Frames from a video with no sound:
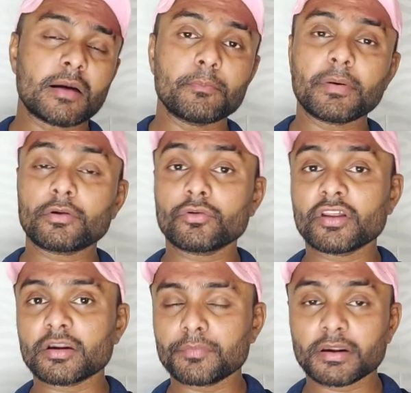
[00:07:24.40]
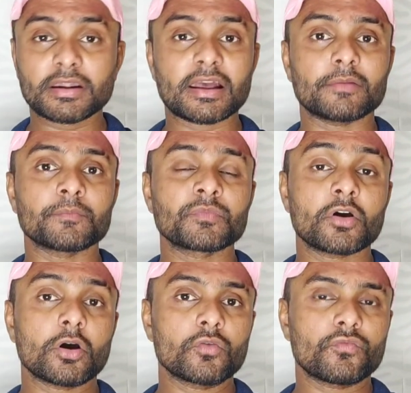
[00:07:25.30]
कंपेयर टू रेडमी 10
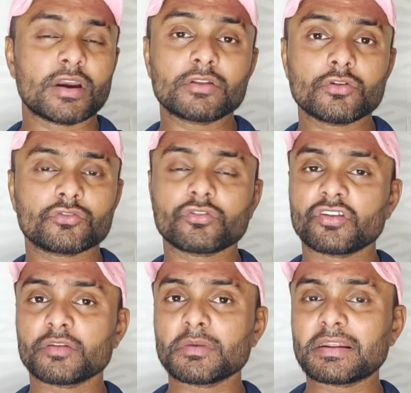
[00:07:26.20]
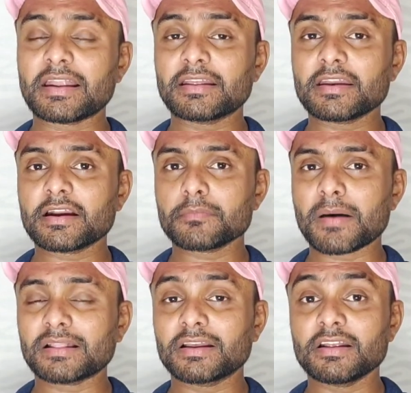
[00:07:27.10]
और वहीं दोस्तों रेडमी 10 की अगर
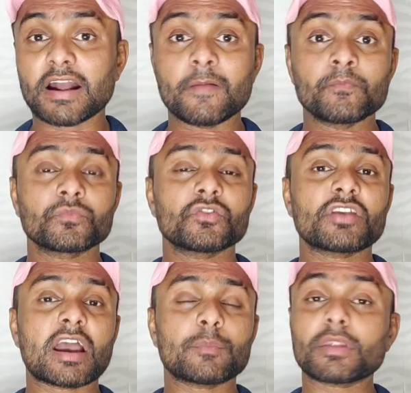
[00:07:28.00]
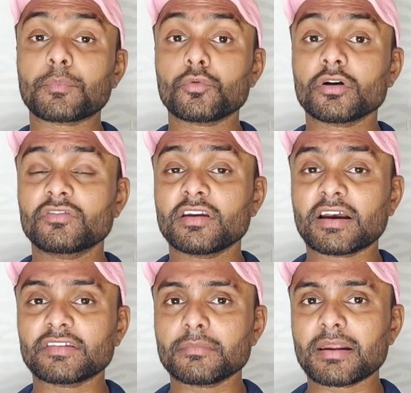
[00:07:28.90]
बात की जाए तो यहाँ पर आपको अच्छी
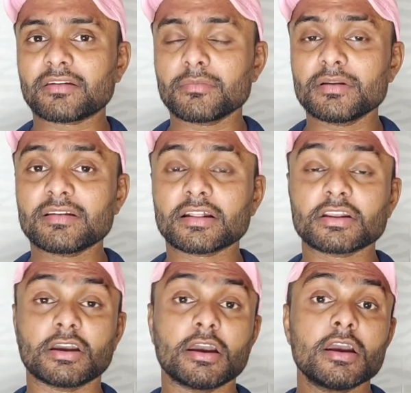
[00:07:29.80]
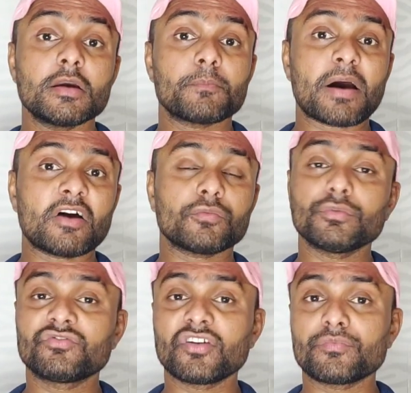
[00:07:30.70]
खासी बैटरी मिल जाती है
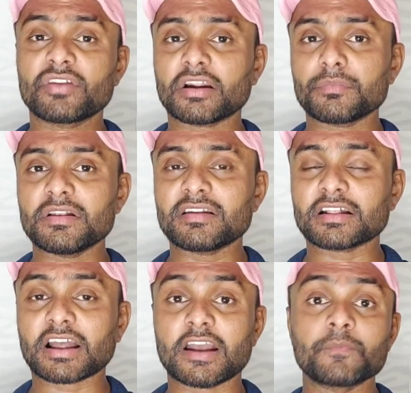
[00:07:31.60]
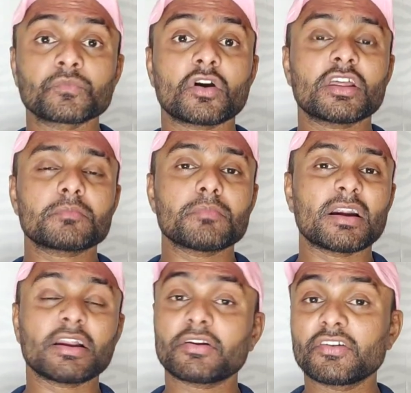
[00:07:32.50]
पावरफुल चिपसेट मिल जाता है और एक
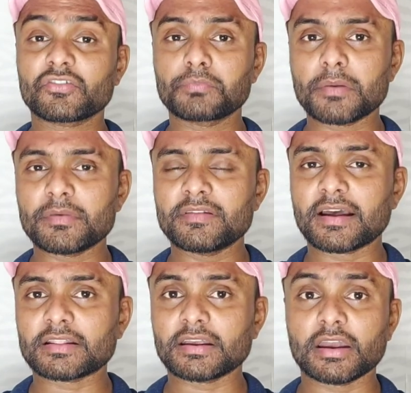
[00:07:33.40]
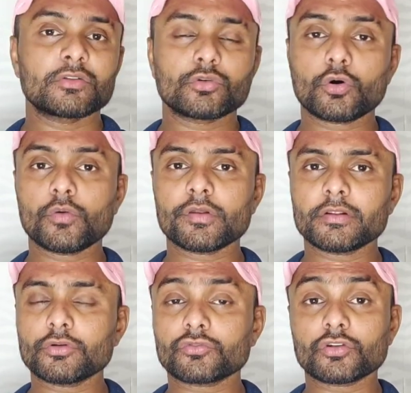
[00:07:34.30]
बड़ी डिस्प्ले मिल जाती है तो
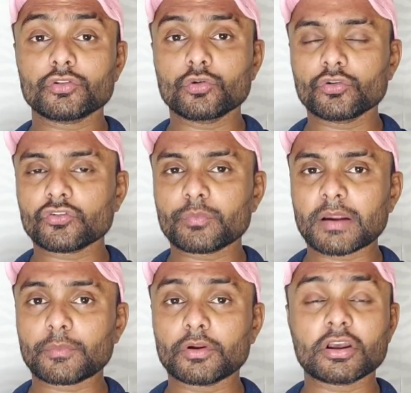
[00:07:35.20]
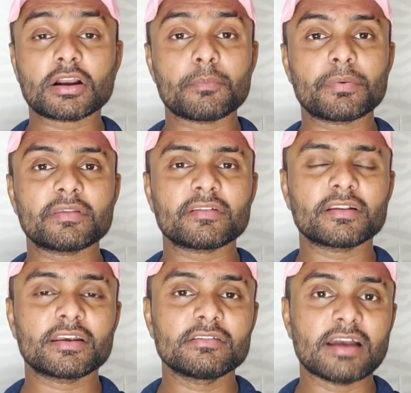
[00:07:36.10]
ओवरऑल दोस्तों इन दोनों स्मार्टफोन के
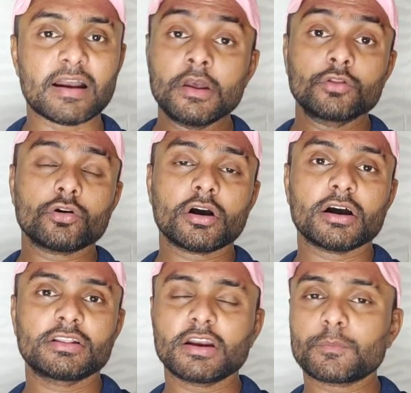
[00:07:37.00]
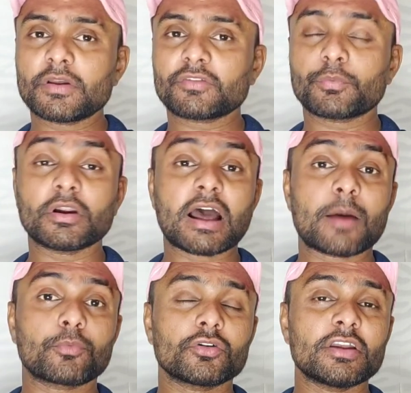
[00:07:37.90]
कंपेरिजन की जाए तो अधिक प्लस पॉइंट
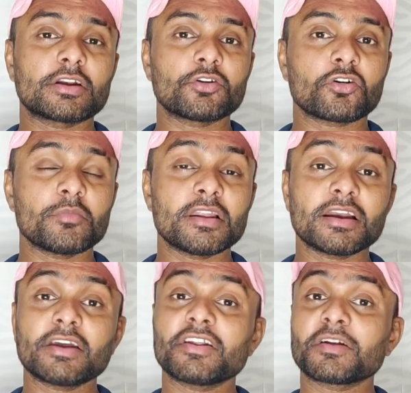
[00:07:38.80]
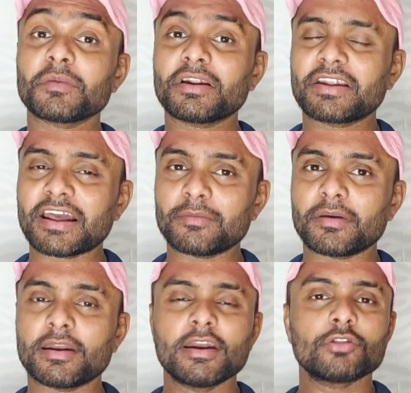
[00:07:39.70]
आपको देखने को मिलेंगे रेडमी टेन
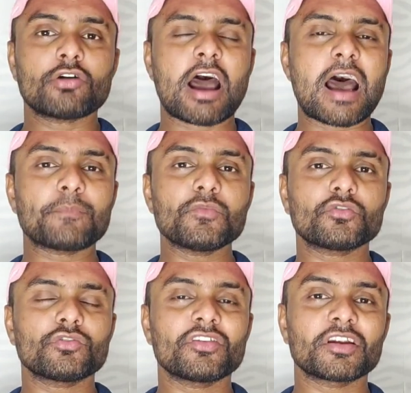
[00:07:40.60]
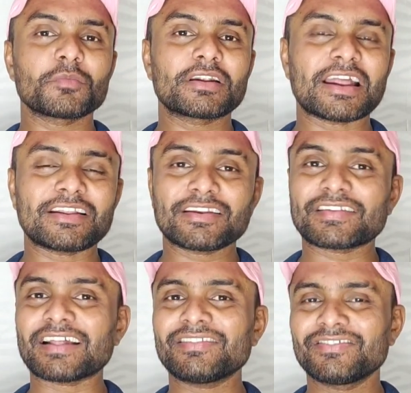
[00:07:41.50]
में तो आप दोस्तों दोस्तों Redmi 10 के
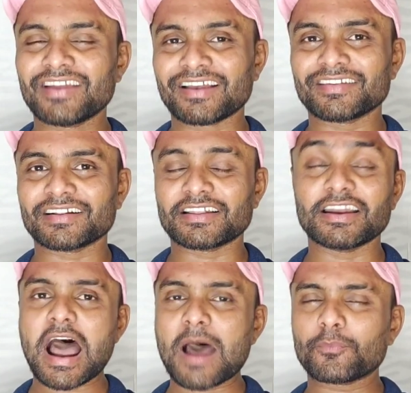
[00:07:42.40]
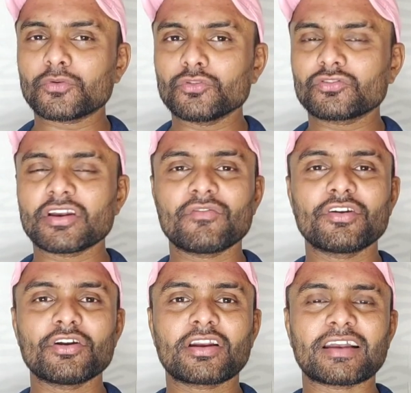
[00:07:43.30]
साथ जा सकते हैं आपको दोस्तों ये
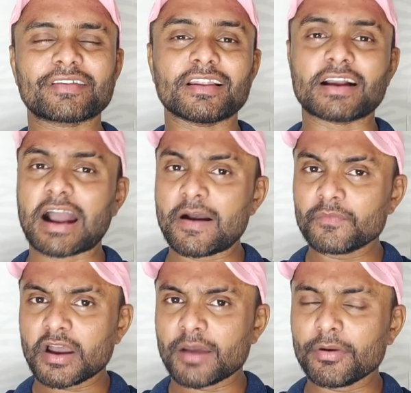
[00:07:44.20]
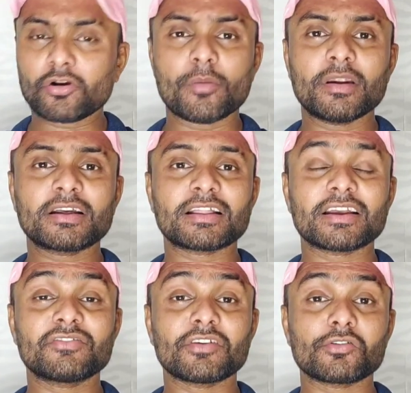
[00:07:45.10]
वीडियो कैसा लगा हमें कमेंट
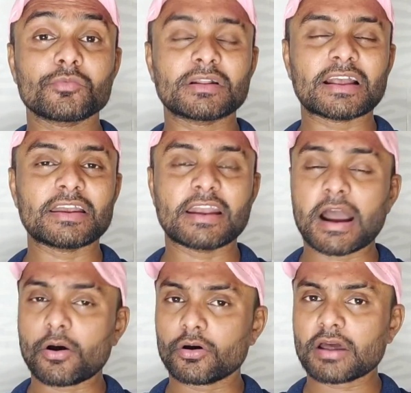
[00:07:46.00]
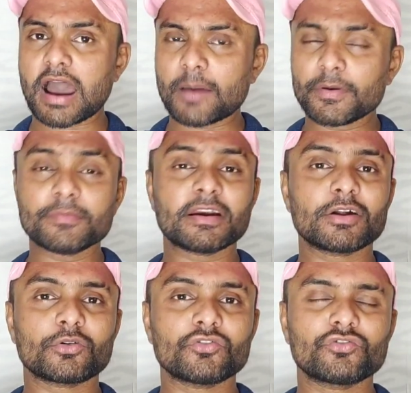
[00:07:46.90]
करके जरूर बताइएगा और आप हमें
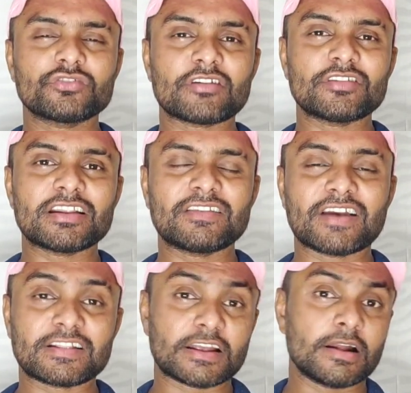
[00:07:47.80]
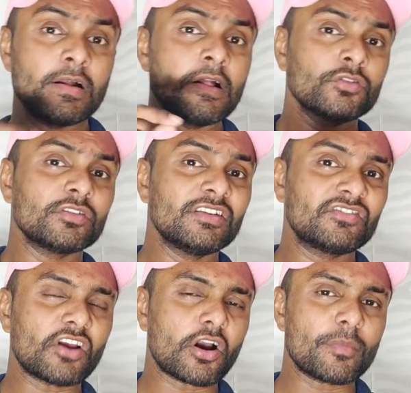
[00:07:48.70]
अगर कोई सुझाव देना चाहते हैं तो
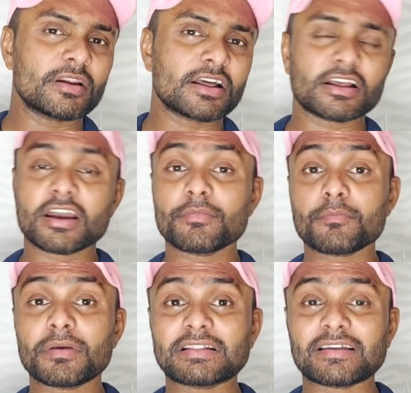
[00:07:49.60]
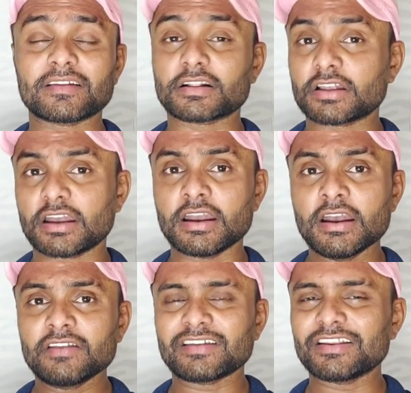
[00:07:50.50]
नीचे कमेंट करके हमें बता सकते हैं
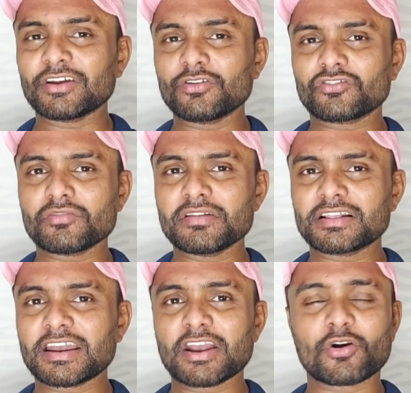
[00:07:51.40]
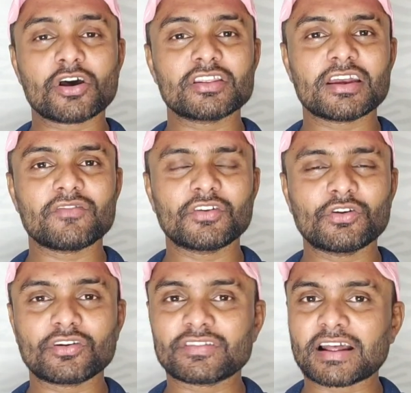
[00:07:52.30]
चलिए दोस्तों मिलते हैं एक और नए
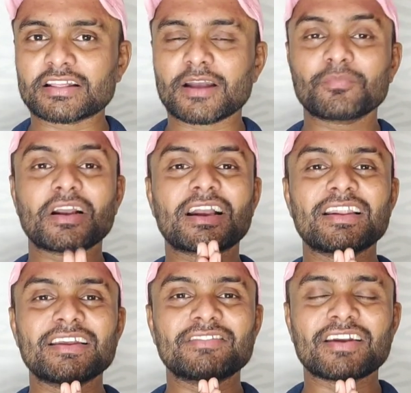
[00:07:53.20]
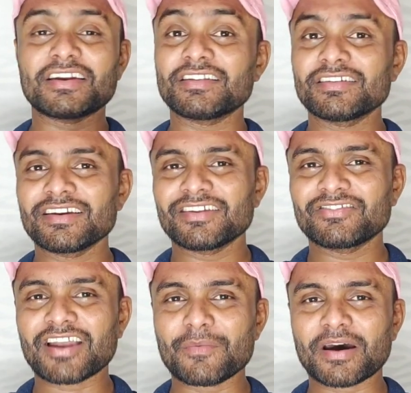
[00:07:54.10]
वीडियो के साथ तब तक के लिए जय हिंद
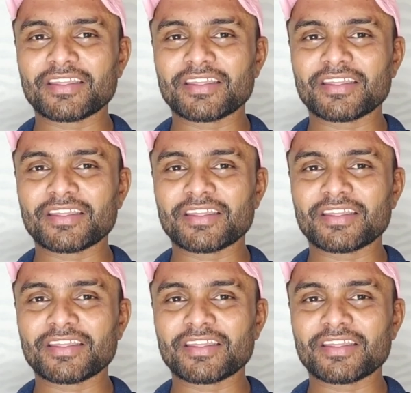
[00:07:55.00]
जय